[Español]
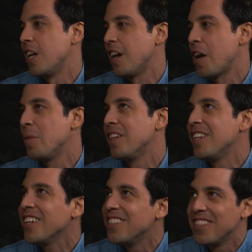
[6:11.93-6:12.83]
O sea,
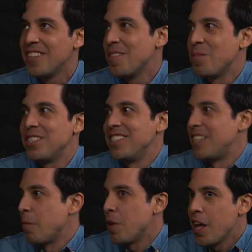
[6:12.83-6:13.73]
realmente, pues
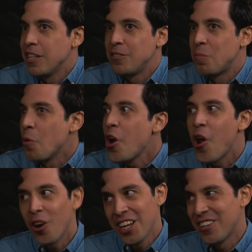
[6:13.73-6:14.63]
está bien, es muy
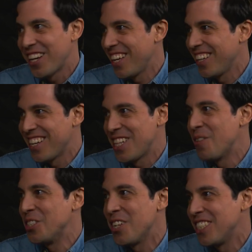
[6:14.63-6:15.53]
lógico que, que,
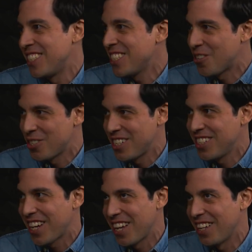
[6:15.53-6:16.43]
te cuestiones estas
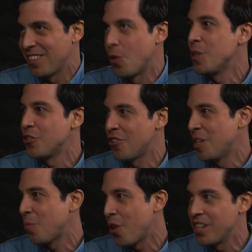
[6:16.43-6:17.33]
cosas y que tomes
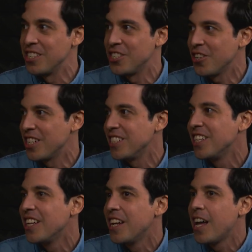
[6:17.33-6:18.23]
otro tipo de decisiones.